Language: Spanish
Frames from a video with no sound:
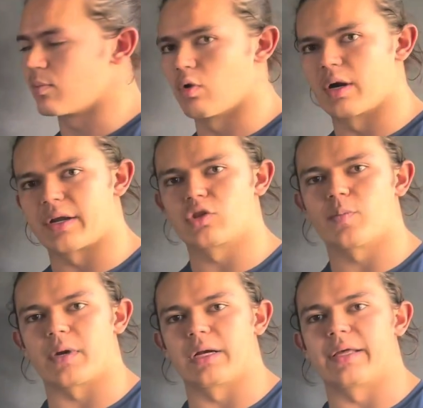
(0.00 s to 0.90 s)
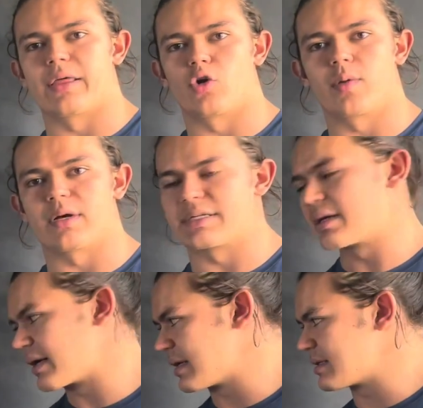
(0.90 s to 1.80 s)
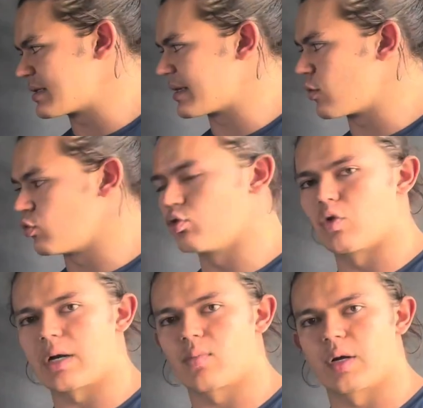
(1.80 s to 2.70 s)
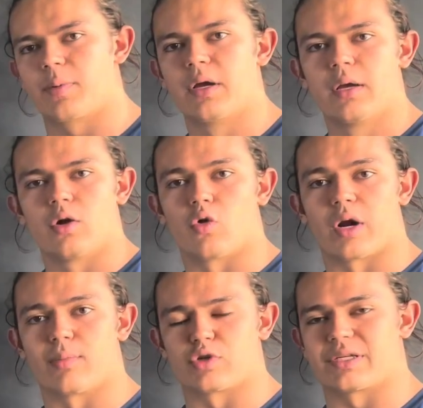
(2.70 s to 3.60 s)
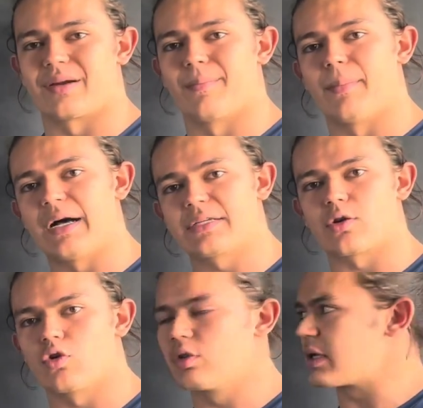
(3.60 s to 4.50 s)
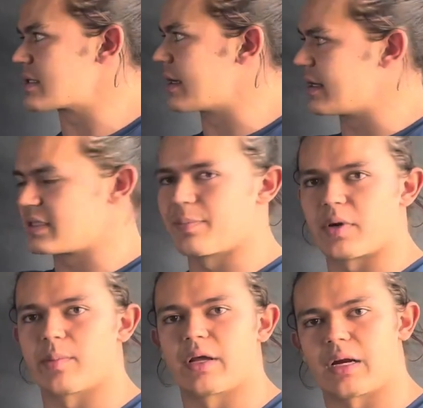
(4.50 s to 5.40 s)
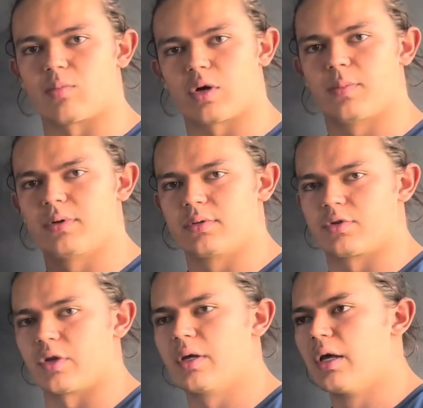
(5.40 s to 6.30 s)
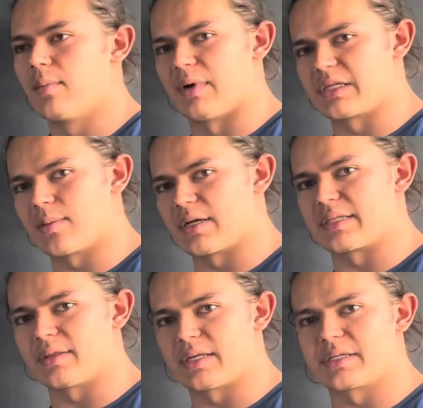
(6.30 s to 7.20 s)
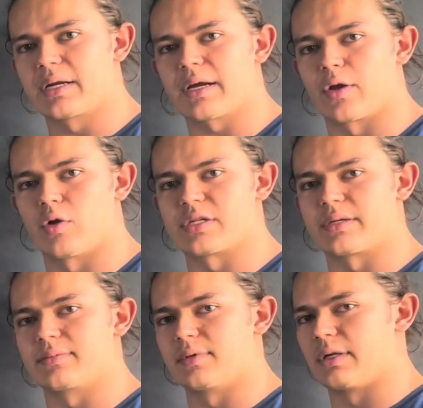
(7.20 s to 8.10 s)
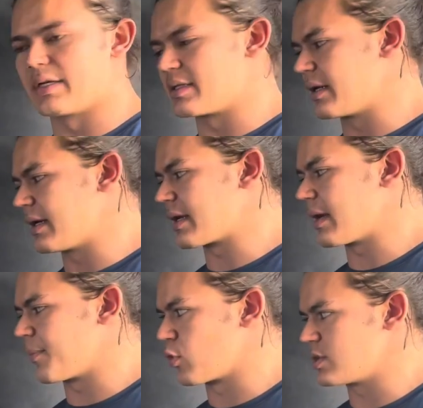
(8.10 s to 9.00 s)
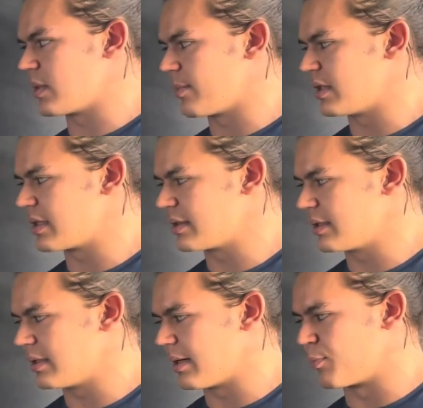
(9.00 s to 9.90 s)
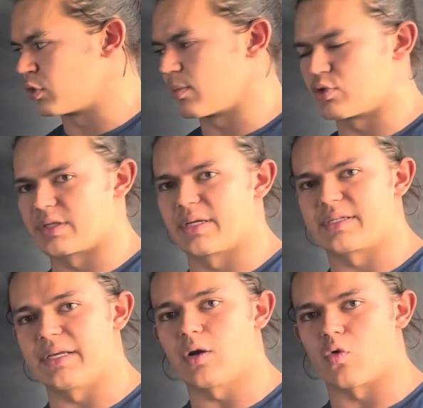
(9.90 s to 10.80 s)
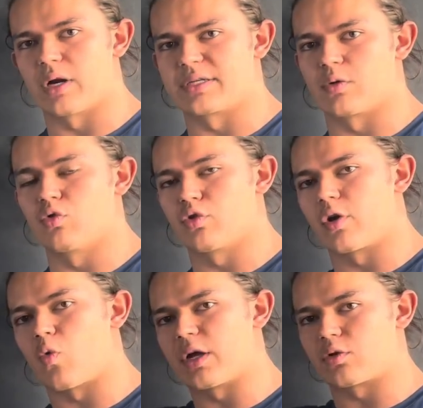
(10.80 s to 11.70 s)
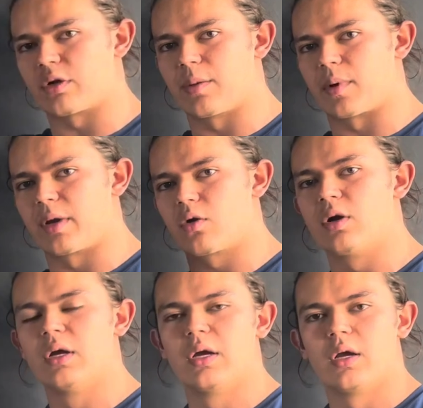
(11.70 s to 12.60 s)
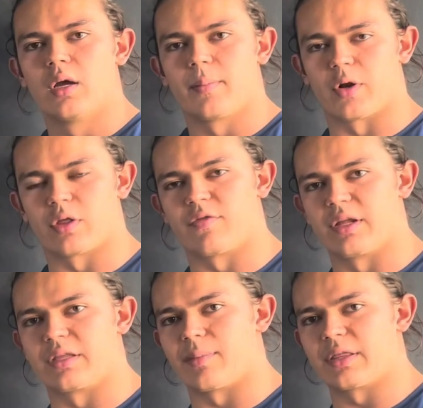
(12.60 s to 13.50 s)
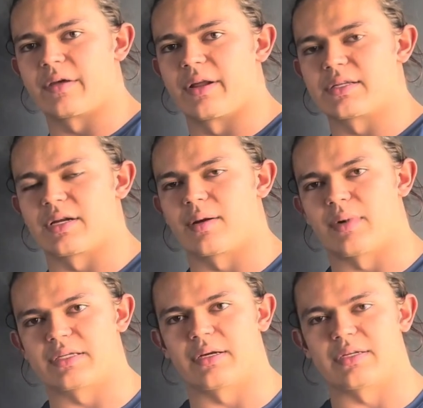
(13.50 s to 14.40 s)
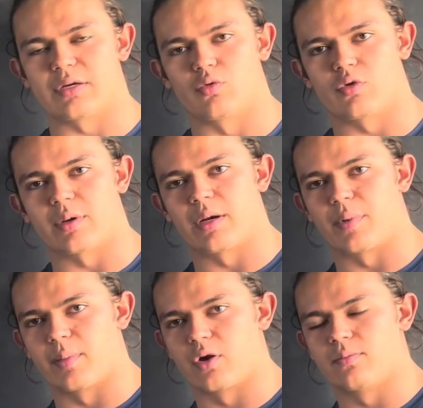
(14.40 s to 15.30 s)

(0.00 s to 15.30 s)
el reto para el día de hoy va a ser que en este segundo AMRAP logremos hacer más rondas que en este primer AMRAP, ¿sí? Va a ser bastante cerca, yo les, les diría que aproximadamente apuntemos a hacer 5 en el segundo y 4 en el primero, pero definitivamente deberían salir más en el segundo que en el primero.